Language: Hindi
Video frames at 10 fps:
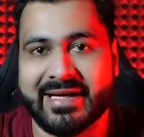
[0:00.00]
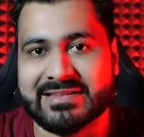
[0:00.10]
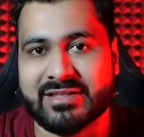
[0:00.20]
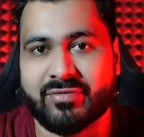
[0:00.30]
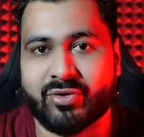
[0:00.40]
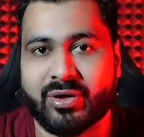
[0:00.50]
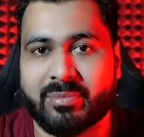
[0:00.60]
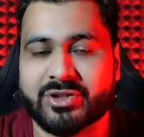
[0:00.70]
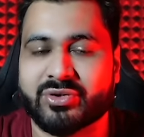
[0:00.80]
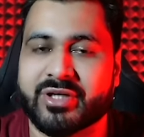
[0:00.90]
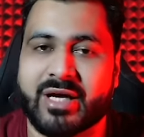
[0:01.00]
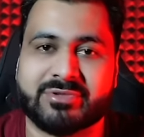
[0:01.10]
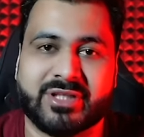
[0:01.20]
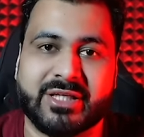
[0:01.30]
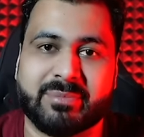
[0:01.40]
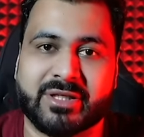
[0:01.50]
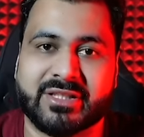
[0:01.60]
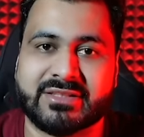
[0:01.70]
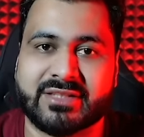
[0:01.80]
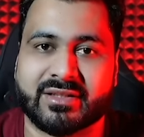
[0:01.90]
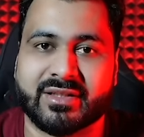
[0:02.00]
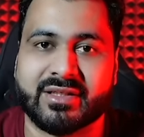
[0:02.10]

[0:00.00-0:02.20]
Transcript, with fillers: एक ऐसा फोन नंबर जो कि आप स्क्रीन पर देख सकते